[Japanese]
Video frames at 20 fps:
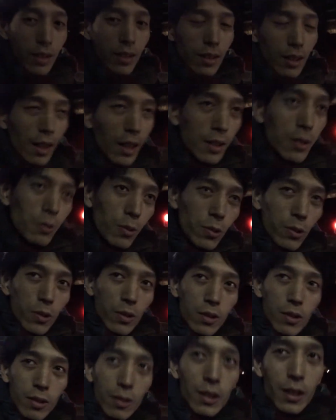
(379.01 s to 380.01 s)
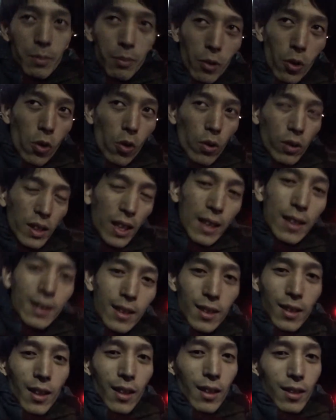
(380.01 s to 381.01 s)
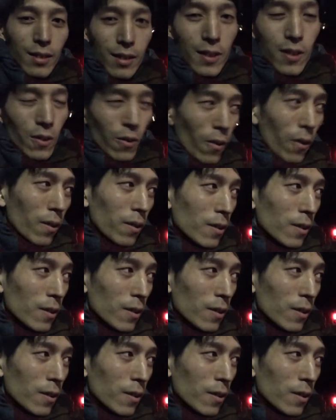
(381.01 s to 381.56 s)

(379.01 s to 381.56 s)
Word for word: 画像作りも大嫌いなんですよ